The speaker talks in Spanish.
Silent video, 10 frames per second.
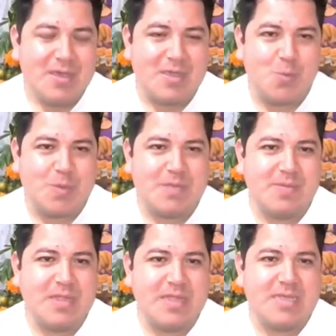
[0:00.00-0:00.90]
que
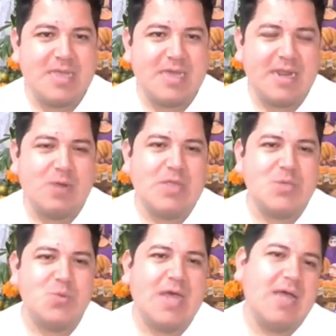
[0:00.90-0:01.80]
supuestamente tienes que crear una
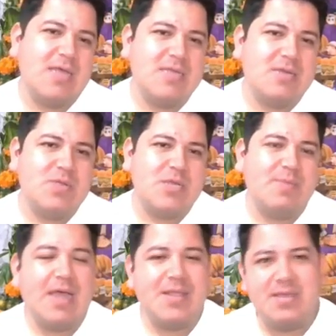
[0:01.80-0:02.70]
ciudad, hacer un
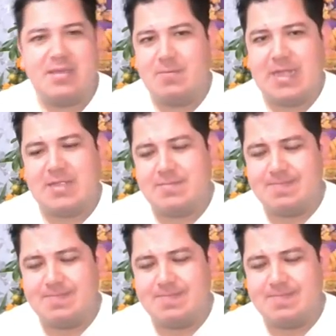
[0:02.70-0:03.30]
desmadre, y bueno.